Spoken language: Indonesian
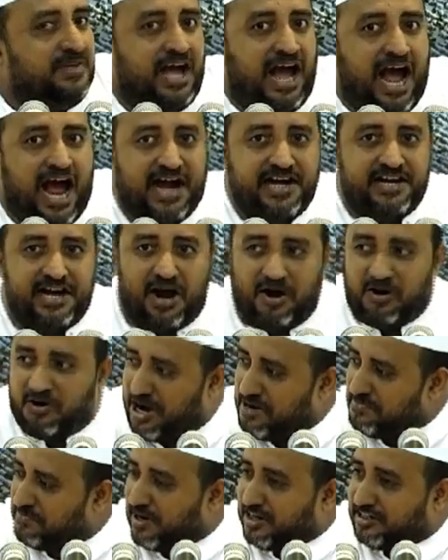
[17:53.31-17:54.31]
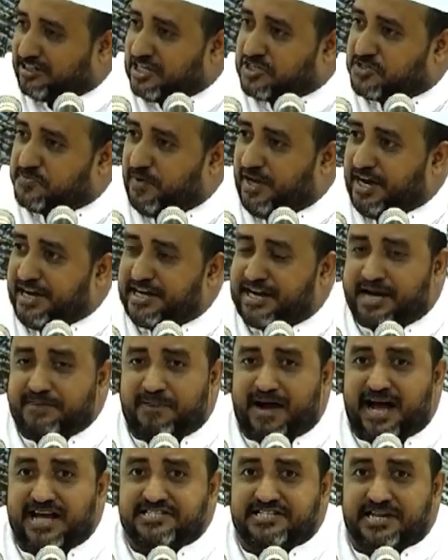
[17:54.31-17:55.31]
Ada orang bertasbih
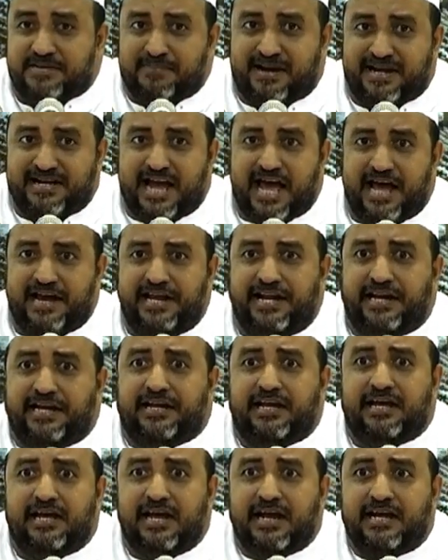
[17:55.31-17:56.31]
dengan bahasa Mandarin.